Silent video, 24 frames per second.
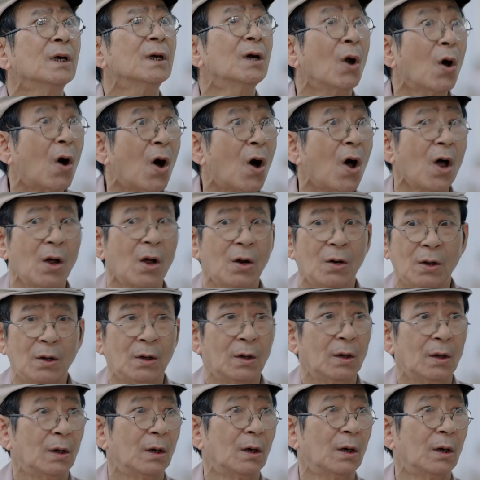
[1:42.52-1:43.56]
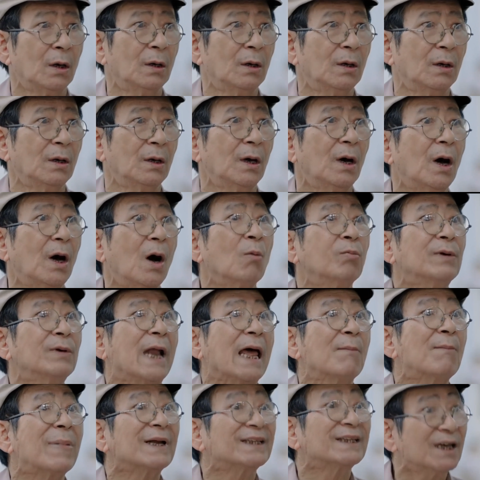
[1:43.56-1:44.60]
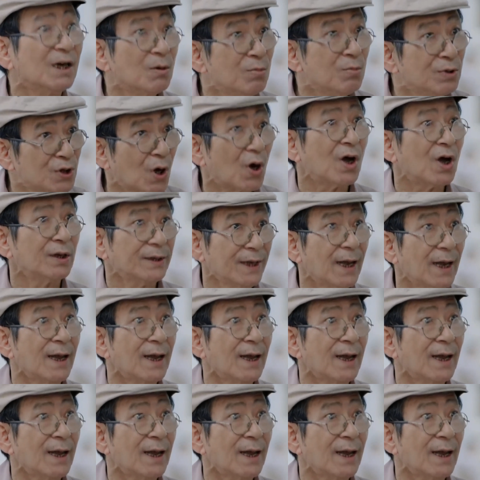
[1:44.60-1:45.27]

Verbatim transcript: Đừng lo Ừ Ông để mắt để ông ấy cho